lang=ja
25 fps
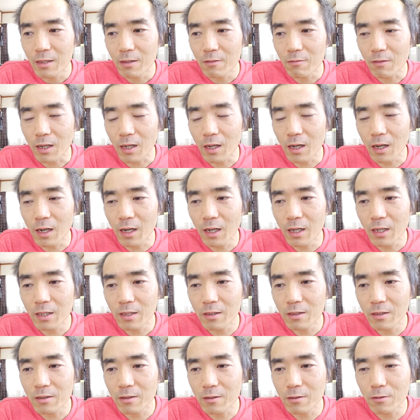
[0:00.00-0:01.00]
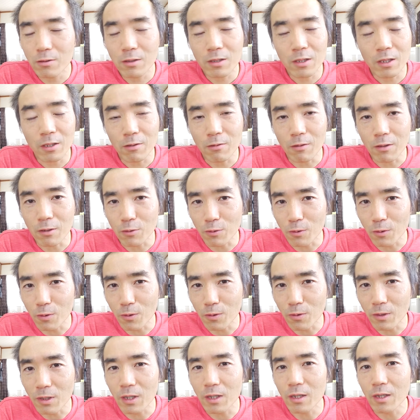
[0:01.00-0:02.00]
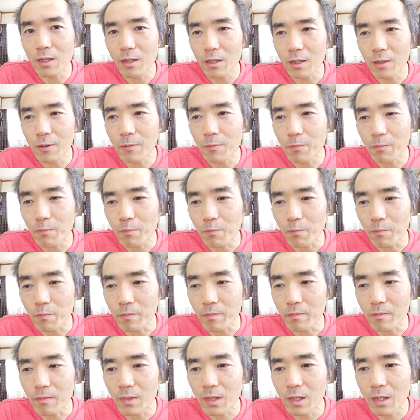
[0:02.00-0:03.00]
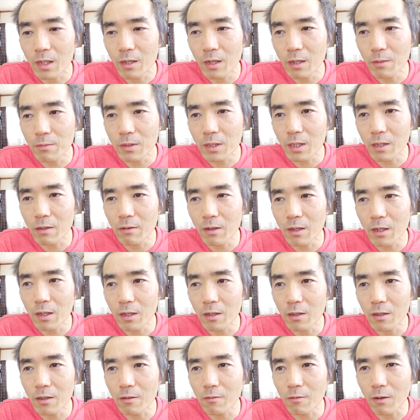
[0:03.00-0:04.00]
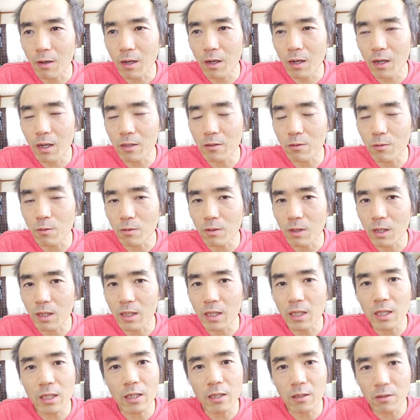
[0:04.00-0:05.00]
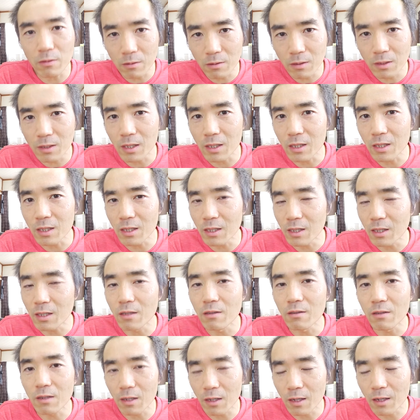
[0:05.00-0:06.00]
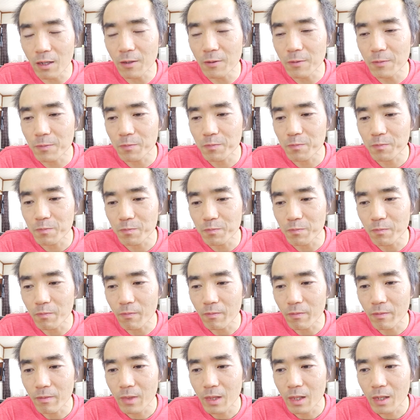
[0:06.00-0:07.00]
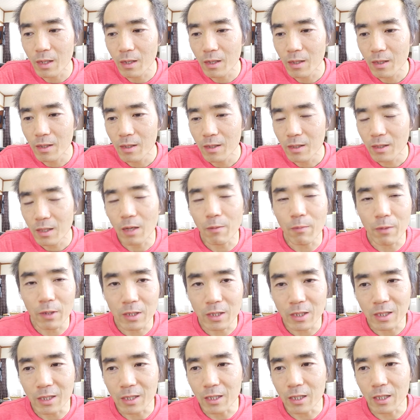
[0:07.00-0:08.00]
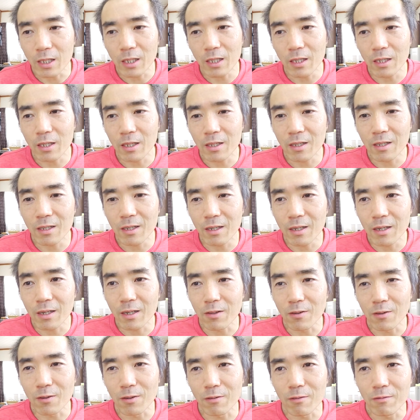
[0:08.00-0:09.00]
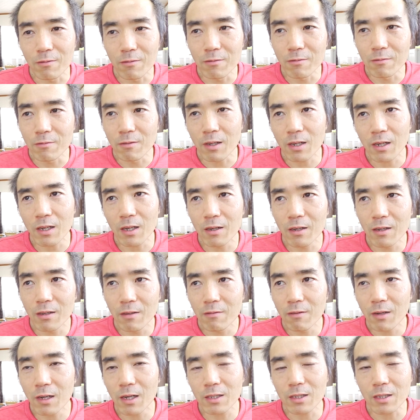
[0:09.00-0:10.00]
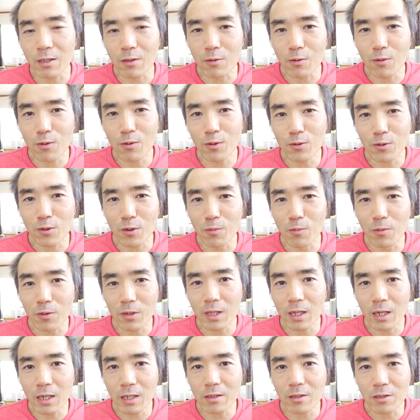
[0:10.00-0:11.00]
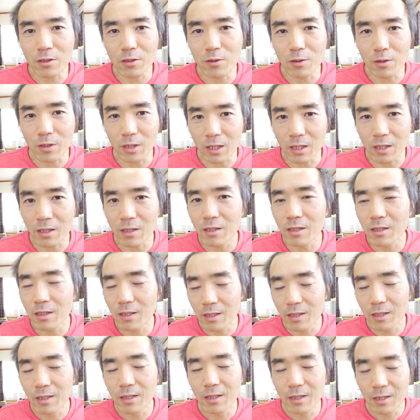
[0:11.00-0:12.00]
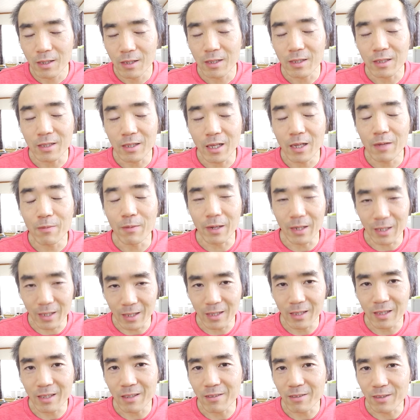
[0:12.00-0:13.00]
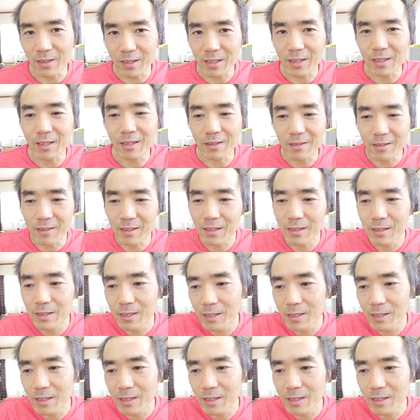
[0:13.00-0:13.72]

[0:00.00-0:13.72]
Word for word: 若返るっていうのはそういうことだから、ゲラムサは若返ることはできるって言い切ってるから、魂にあの若若さのコースをもたらすように言えばいいっていうふうに言ってる。